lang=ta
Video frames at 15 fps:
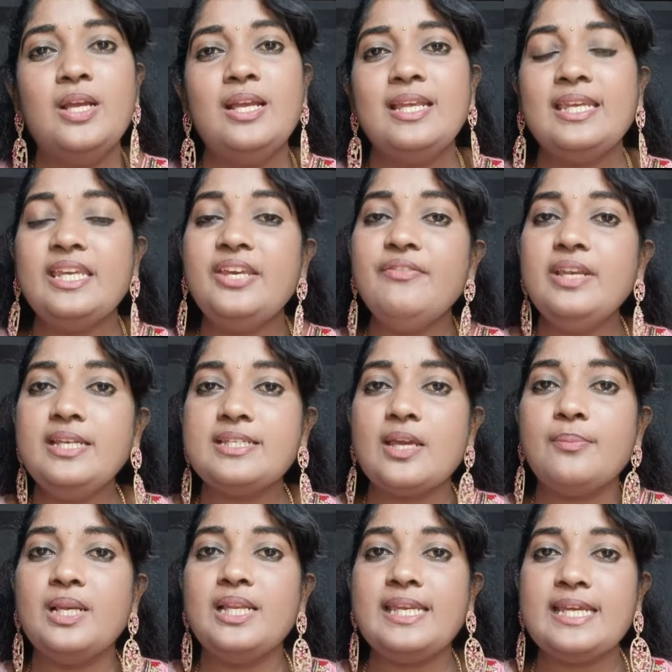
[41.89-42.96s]
ஈவினிங்
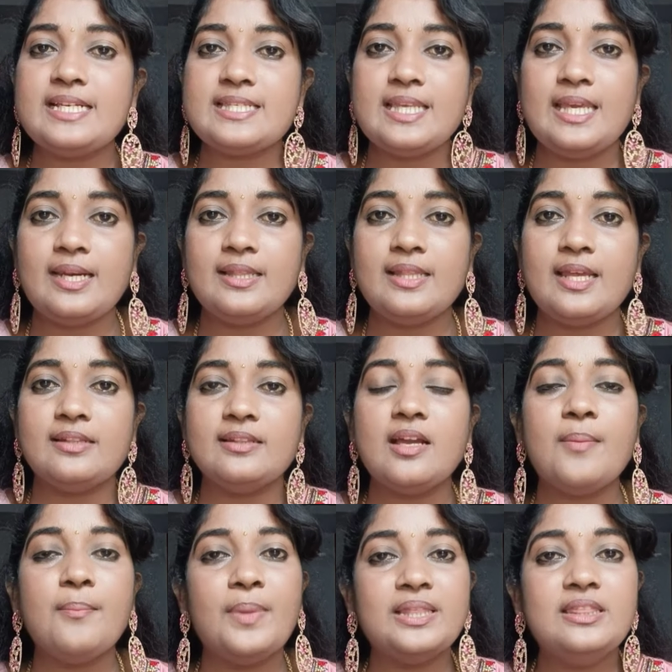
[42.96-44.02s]
டைமில் நீங்கள் செய்கிறத இருந்தால்
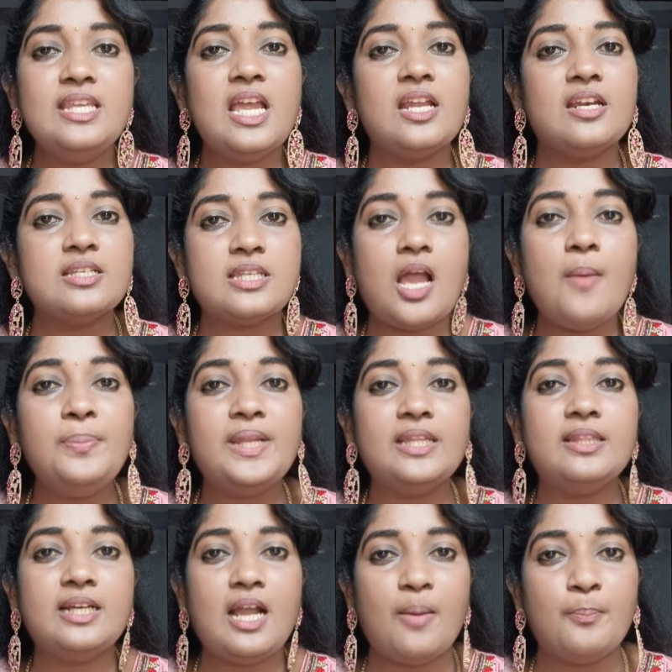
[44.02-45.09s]
மத்தியானம்
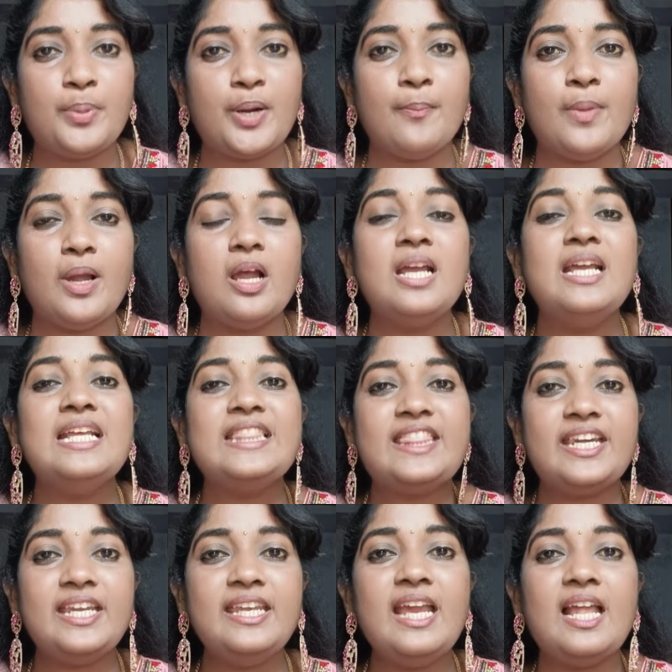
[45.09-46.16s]
சாப்பிட்டதுக்கு அப்புறமா
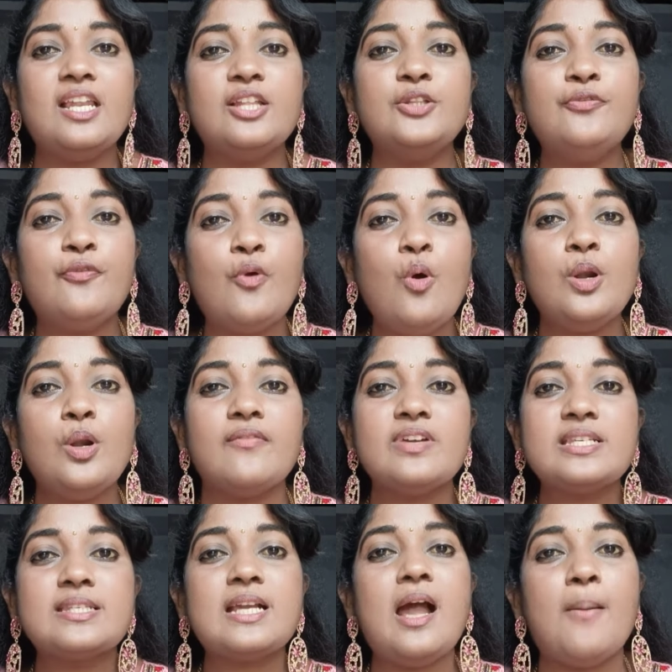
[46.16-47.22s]
த்ரீ அல்லது ஃபோர்
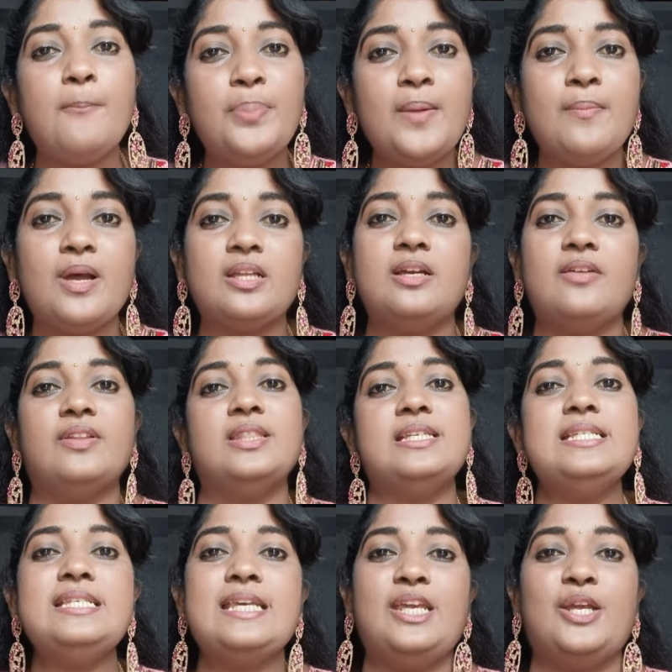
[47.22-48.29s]
ஹவர்ஸ்க்கு அப்புறமா தான்
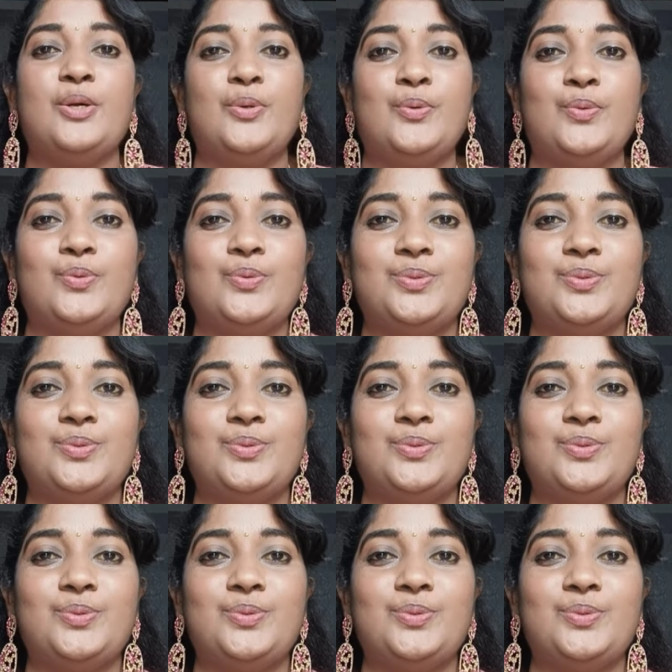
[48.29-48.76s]
வந்துட்டு செய்யணும்